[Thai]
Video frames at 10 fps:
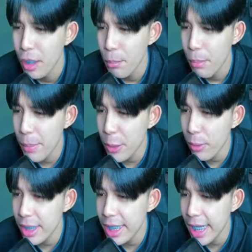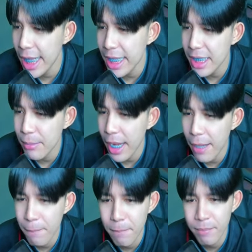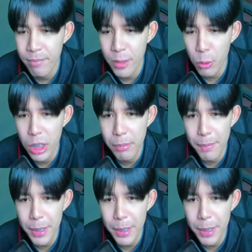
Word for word: มันมีตัวซีเครตใช่ไหมตัวนี้ไม่มี